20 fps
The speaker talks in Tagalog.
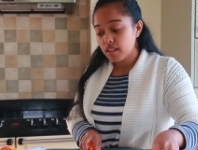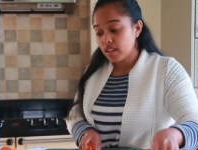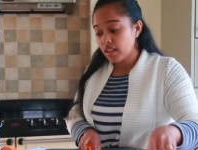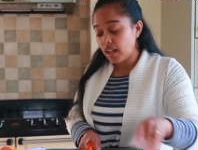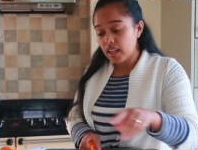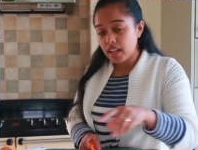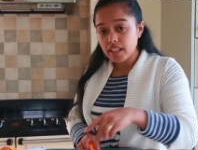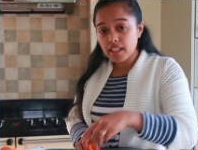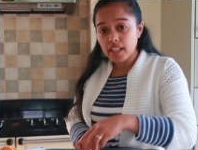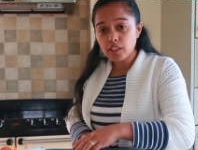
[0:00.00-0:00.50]

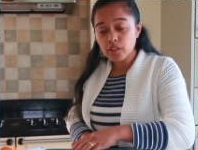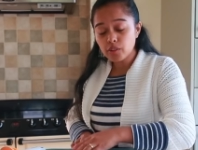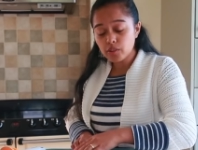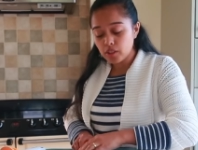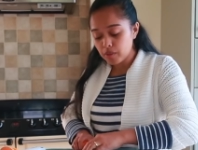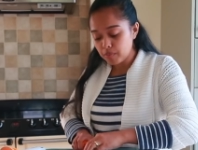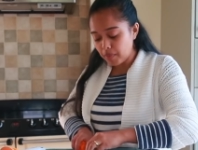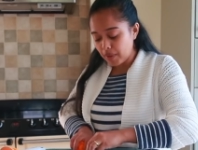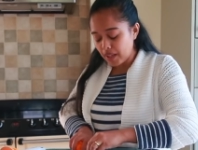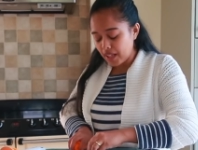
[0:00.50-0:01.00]
Lalagyan ko
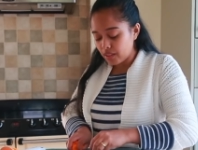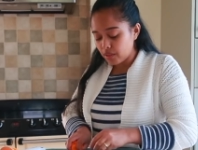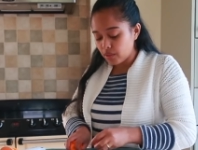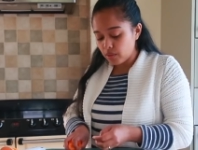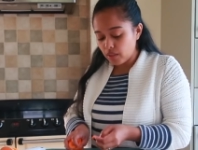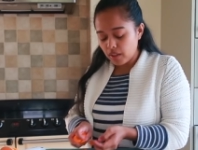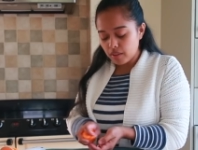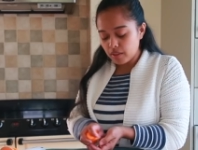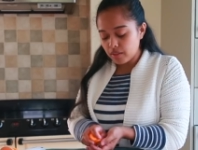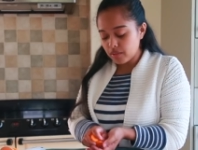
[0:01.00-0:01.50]
din pala to
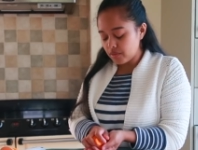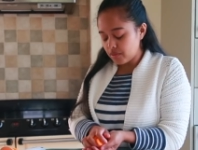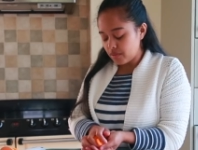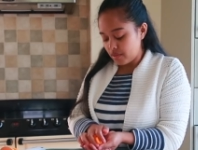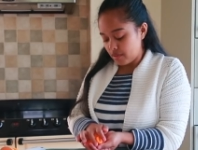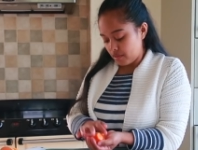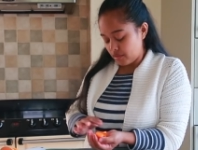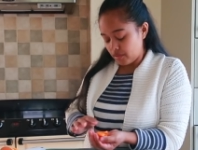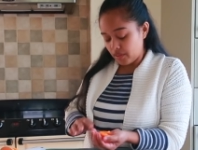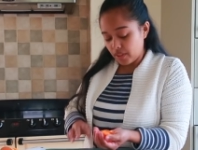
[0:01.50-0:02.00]
ng
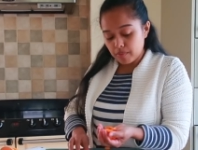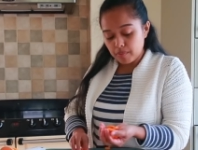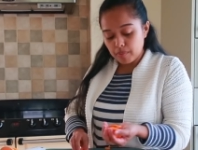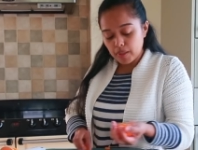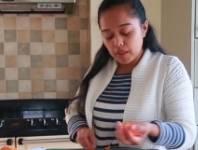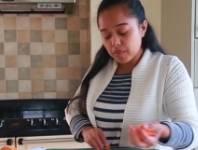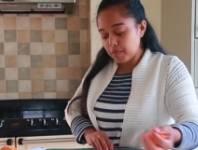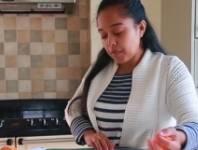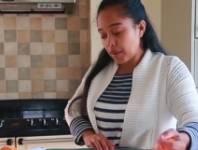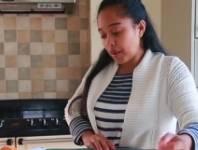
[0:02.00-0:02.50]
red
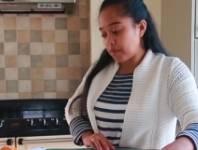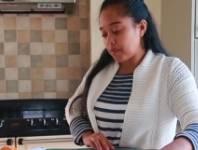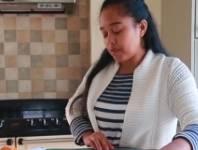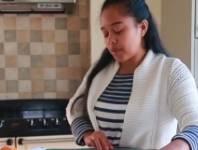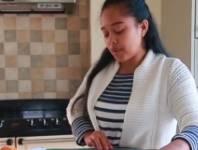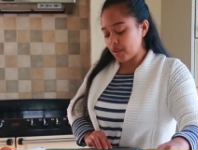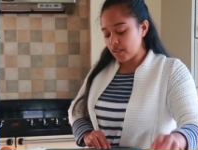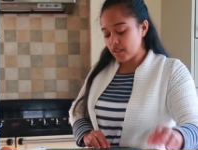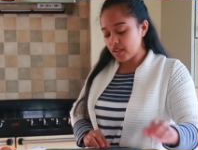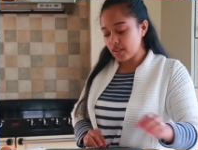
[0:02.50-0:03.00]
bell
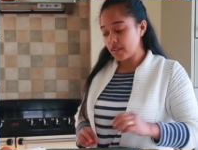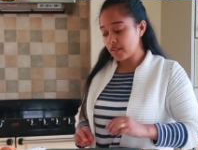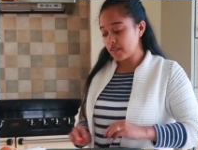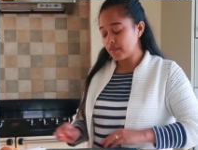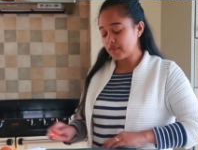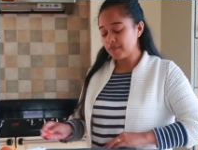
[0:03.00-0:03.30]
pepper.